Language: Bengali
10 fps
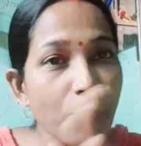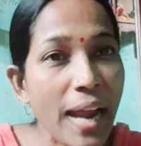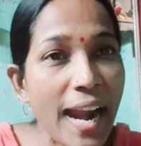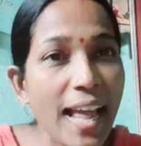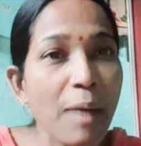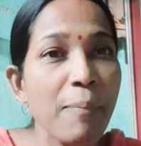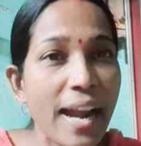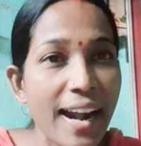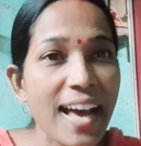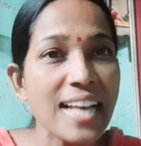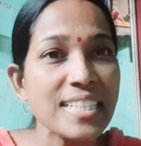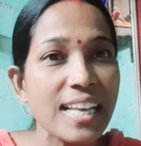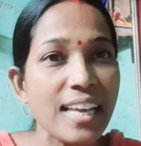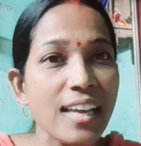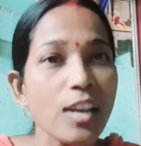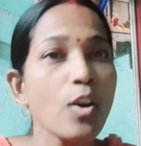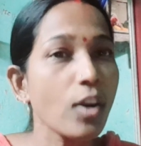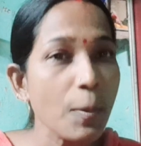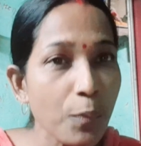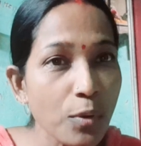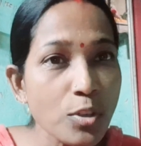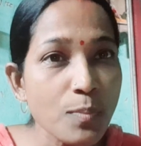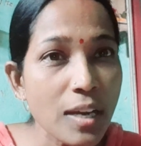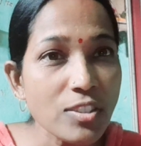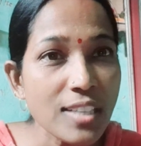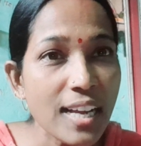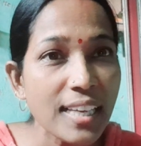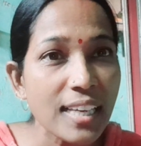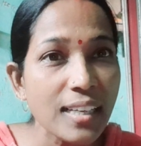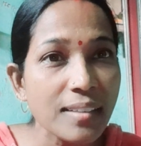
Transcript: ভেড়া ভেড়া আছে ও কি পুরুষ মানুষ নাকি